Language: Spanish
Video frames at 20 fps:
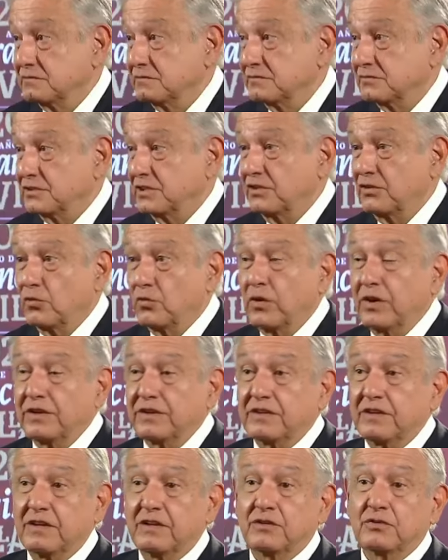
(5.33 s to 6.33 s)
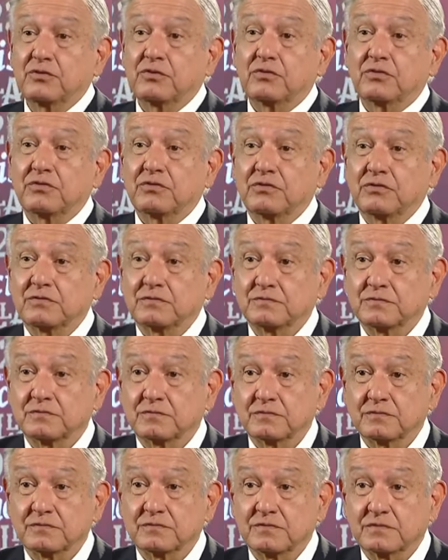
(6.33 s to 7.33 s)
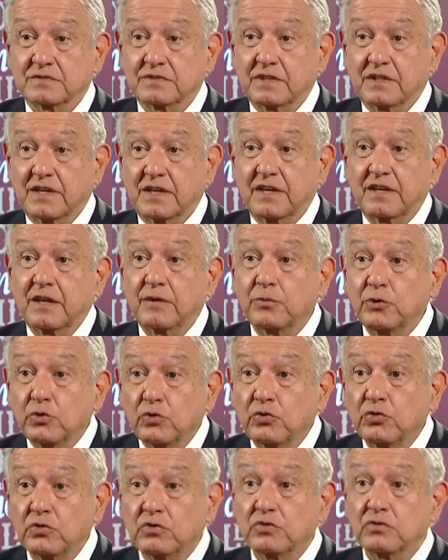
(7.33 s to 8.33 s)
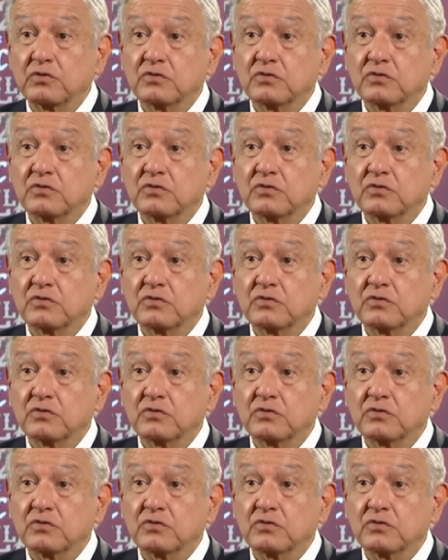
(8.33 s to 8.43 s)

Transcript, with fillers: 50 años se queda viudo